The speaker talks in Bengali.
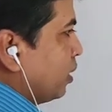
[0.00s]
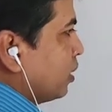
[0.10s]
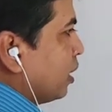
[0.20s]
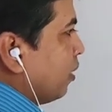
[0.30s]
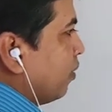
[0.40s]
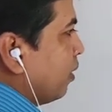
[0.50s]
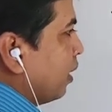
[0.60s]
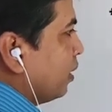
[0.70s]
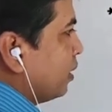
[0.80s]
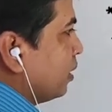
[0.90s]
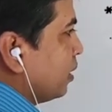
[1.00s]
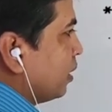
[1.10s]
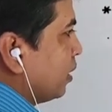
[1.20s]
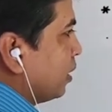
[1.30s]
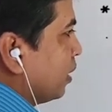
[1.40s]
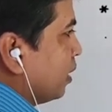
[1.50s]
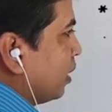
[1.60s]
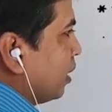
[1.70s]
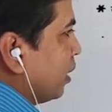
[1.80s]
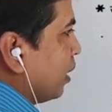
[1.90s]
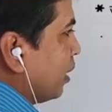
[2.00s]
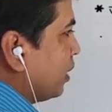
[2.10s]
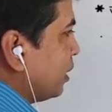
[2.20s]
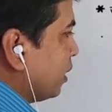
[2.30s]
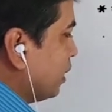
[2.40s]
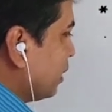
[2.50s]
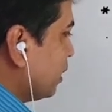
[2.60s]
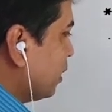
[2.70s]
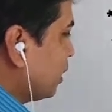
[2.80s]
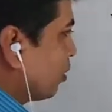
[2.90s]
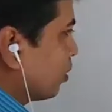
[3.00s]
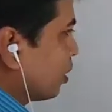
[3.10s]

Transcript: সালফাইড এই যে ঋণাত্মক